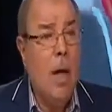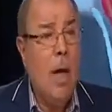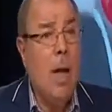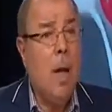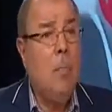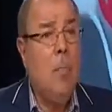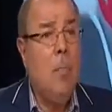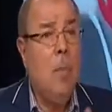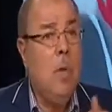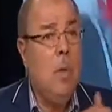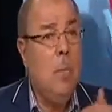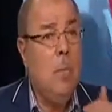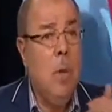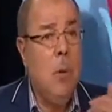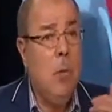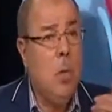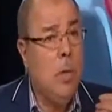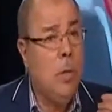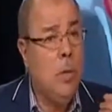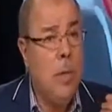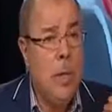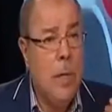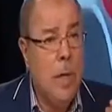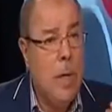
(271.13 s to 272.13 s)
قبل
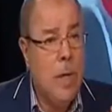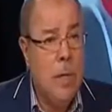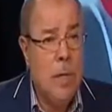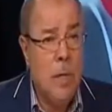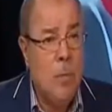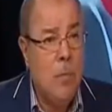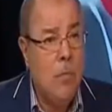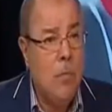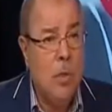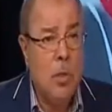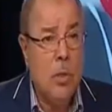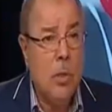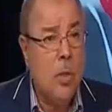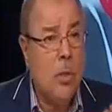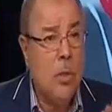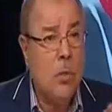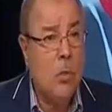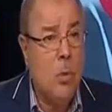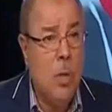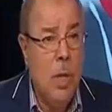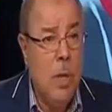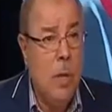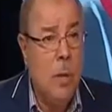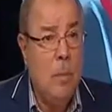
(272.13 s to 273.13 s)
موعد الرئاسه بفتره
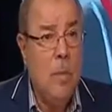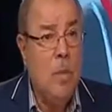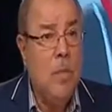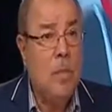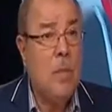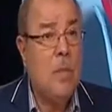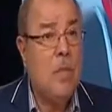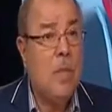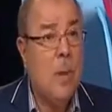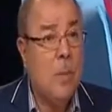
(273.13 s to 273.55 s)
طويله من